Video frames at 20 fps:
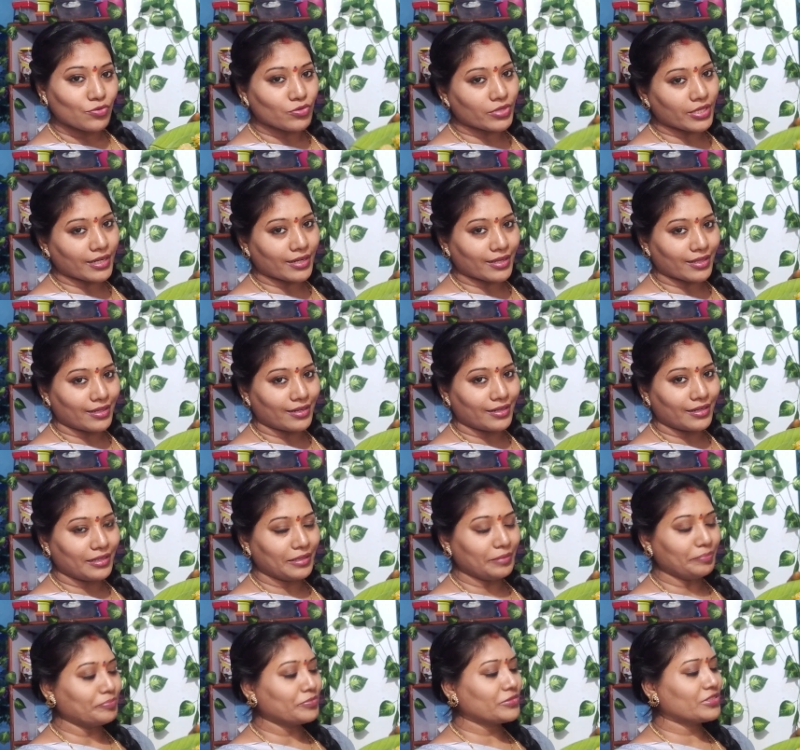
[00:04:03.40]
చూసారు
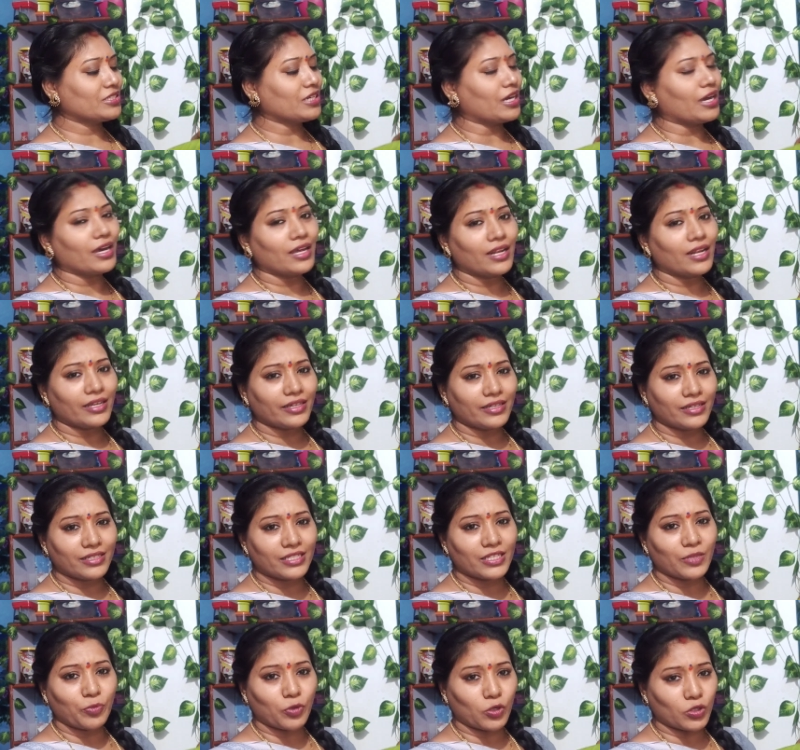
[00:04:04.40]
కదండి చాలా
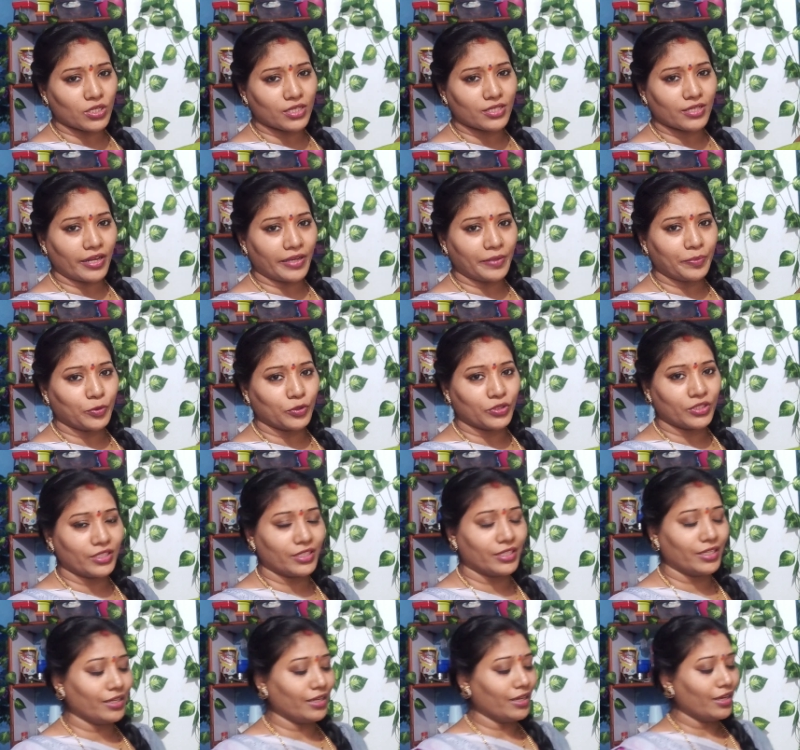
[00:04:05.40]
ఈజీ ప్రాసెస్లో
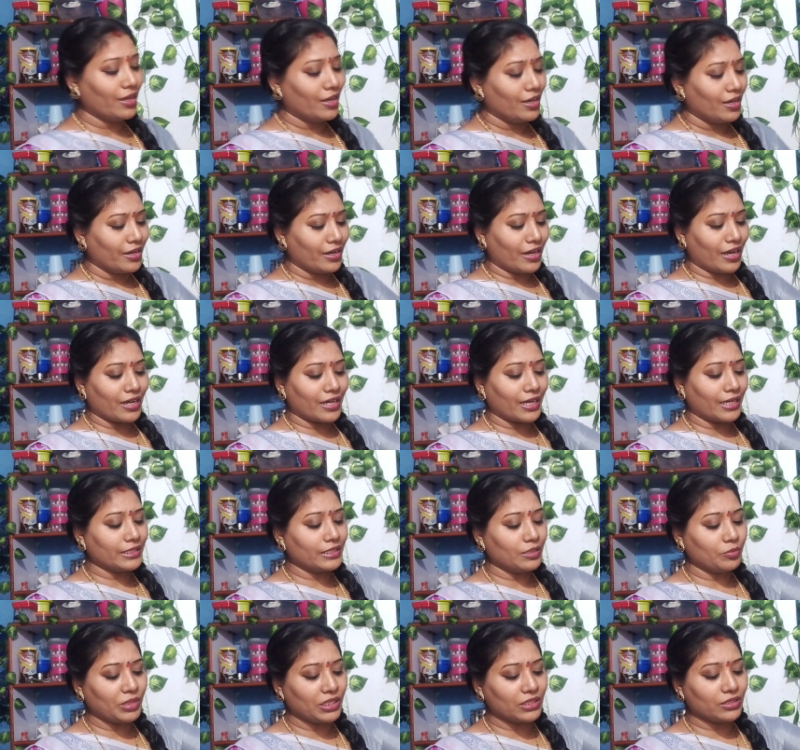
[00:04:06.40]
అయిపోతుంది
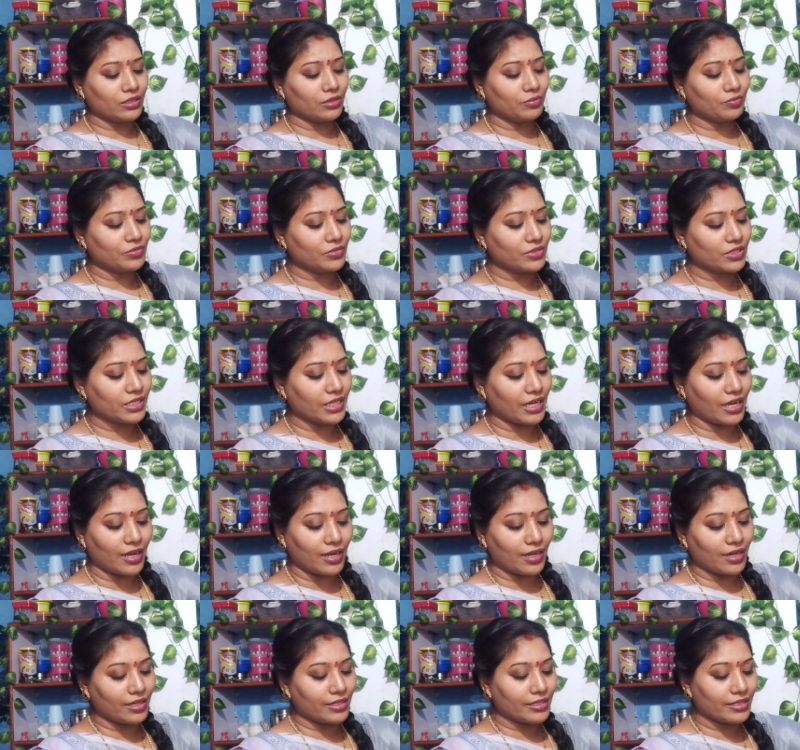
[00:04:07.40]
నాకైతే మాత్రం
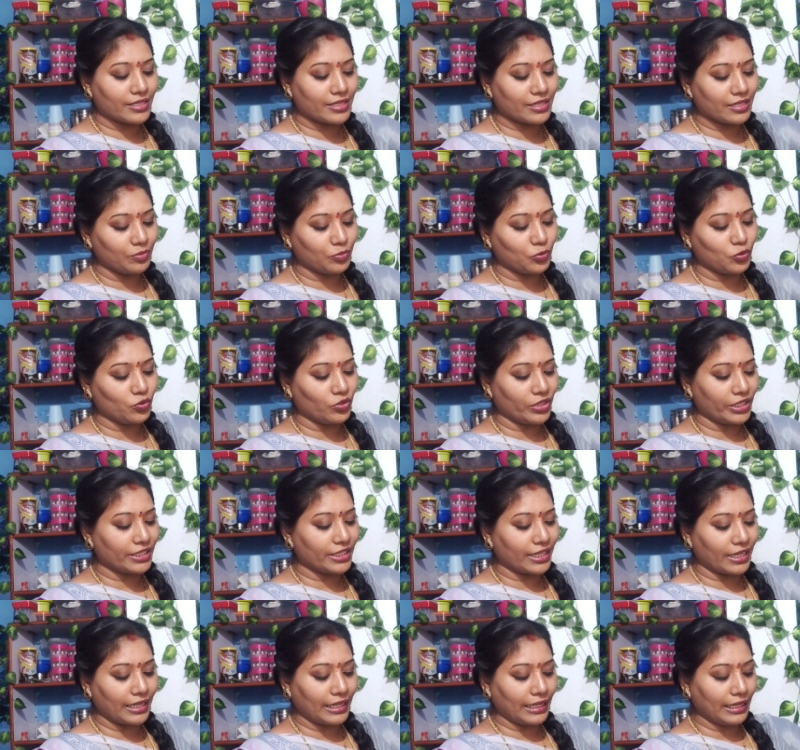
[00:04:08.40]
చాలా ఇష్టము
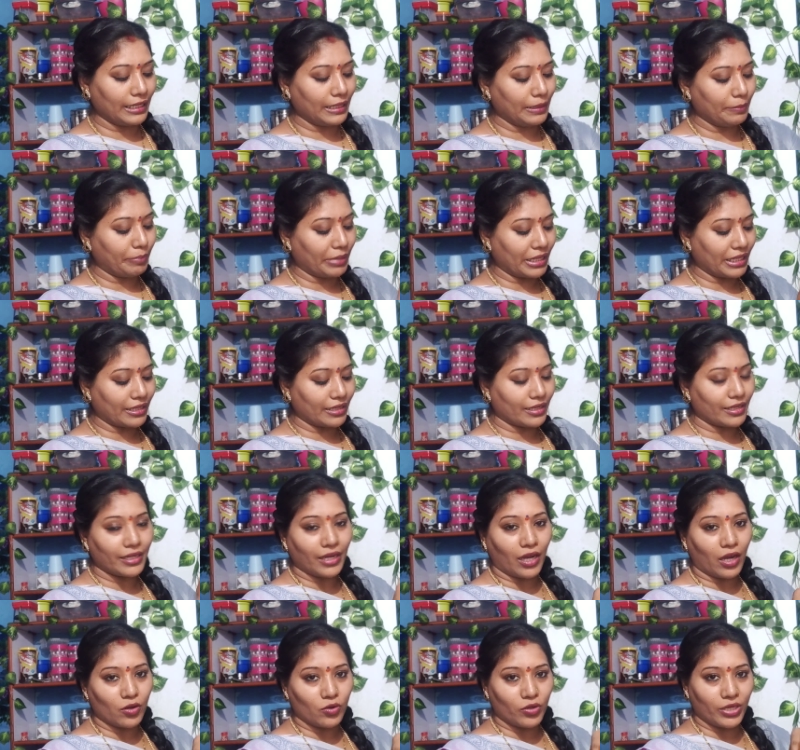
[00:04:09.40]
ఎందుకంటే బఠానీ
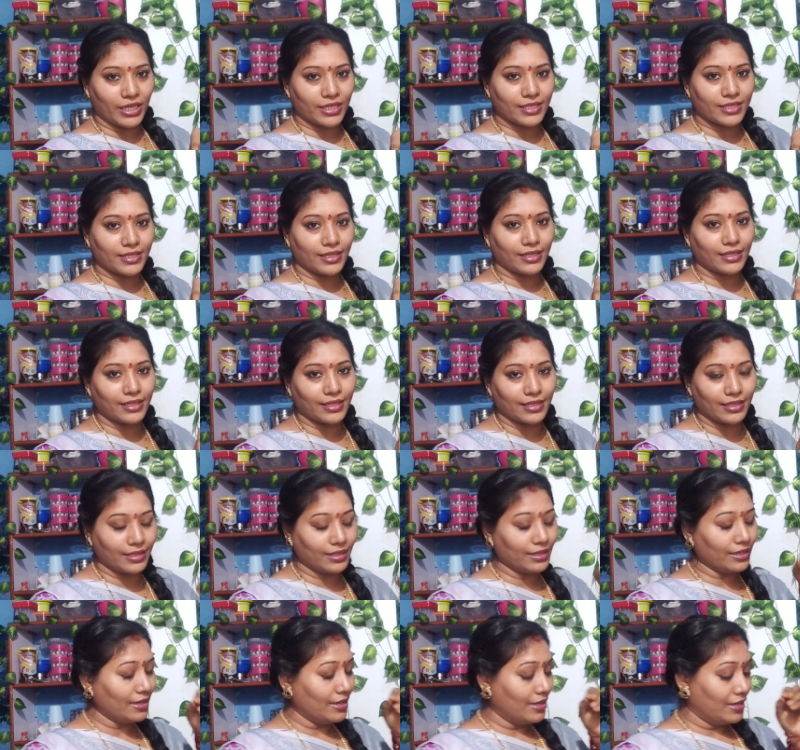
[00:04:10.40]
ఆలు వేస్తాం
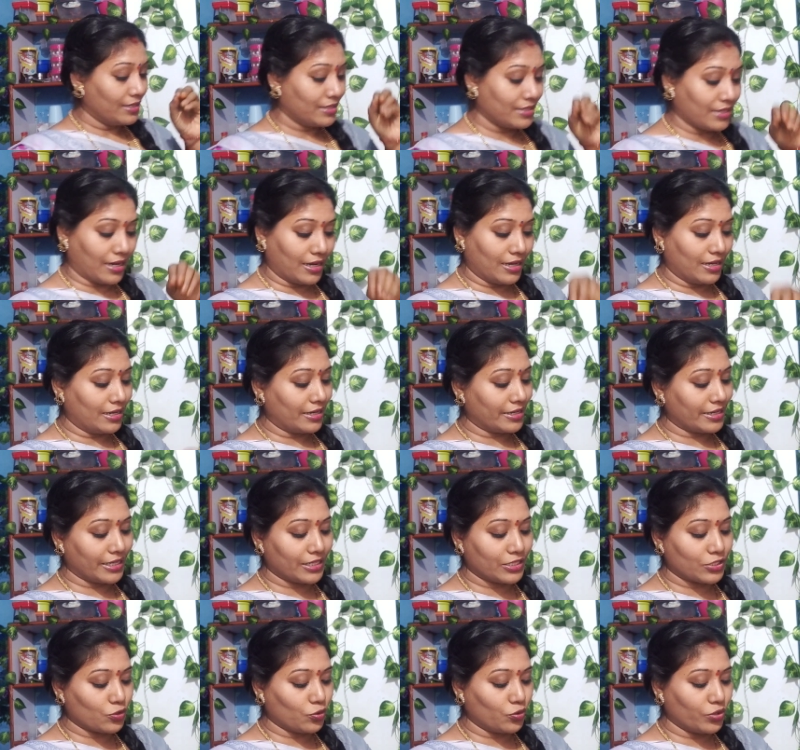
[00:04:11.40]
కదా చాలా
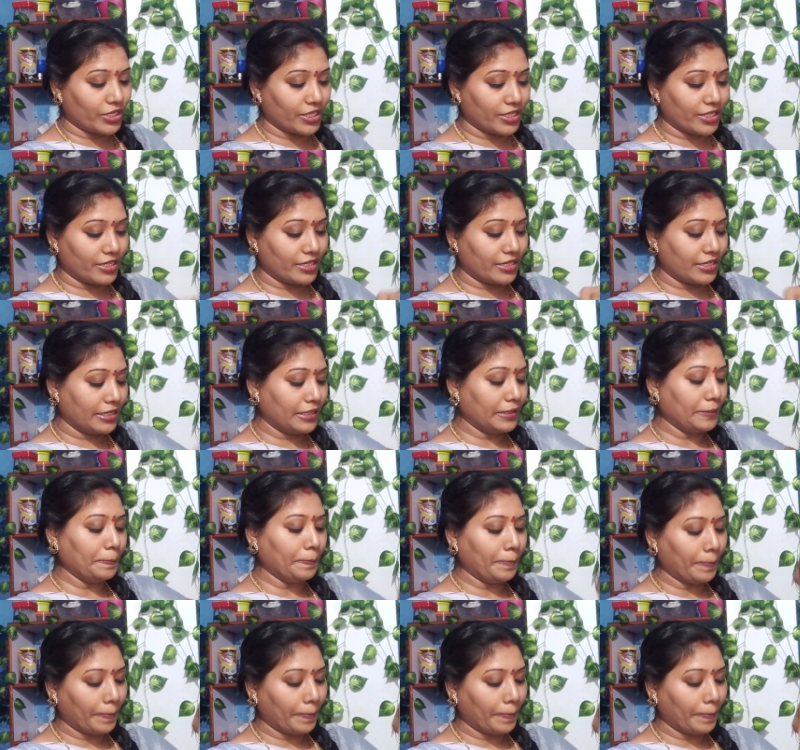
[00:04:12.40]
టేస్ట్ ఉంటుందండి